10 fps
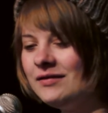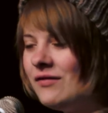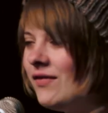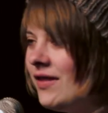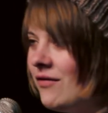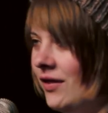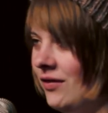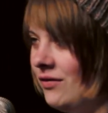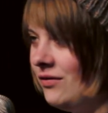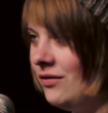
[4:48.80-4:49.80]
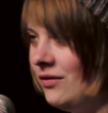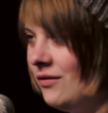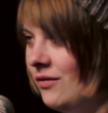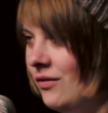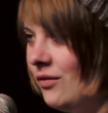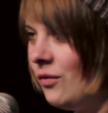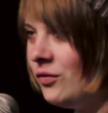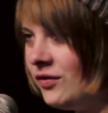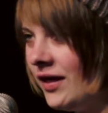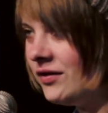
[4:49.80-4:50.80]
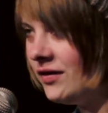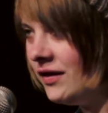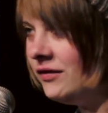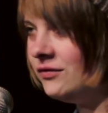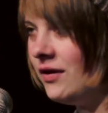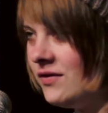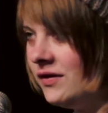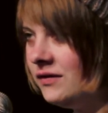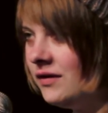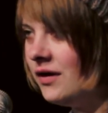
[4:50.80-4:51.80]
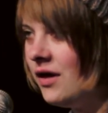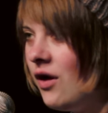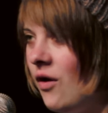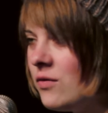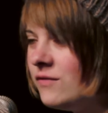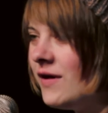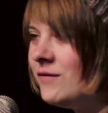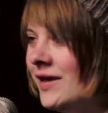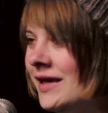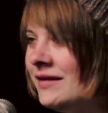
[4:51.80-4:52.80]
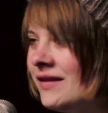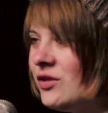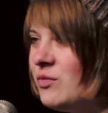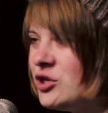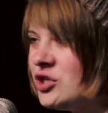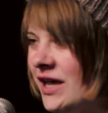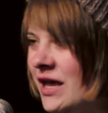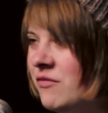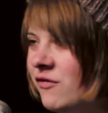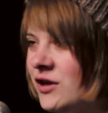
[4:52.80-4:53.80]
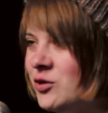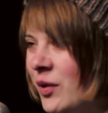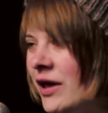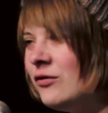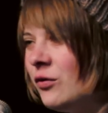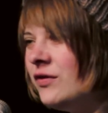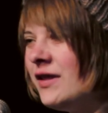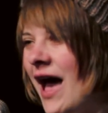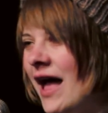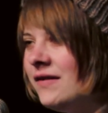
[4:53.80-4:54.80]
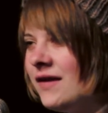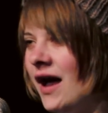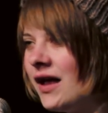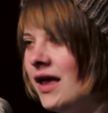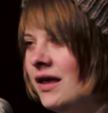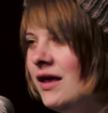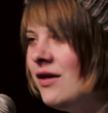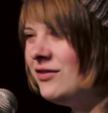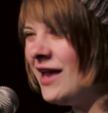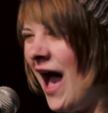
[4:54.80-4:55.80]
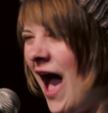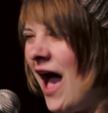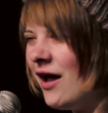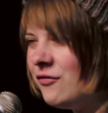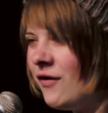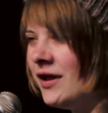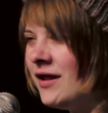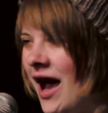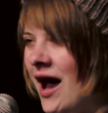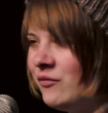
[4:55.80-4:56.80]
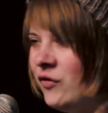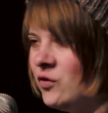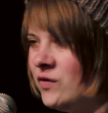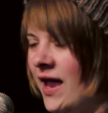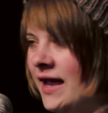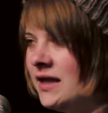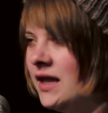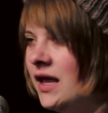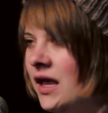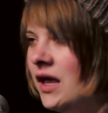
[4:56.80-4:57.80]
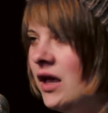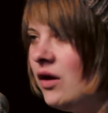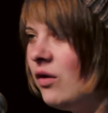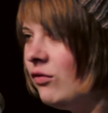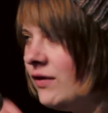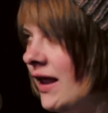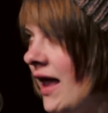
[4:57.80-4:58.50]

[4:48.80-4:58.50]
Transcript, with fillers: Denn wenn der Wind uns das Gesicht verwischt und verwegen das Bestreben verspricht, uns den Alltag wie Haare von den Armen zu senken und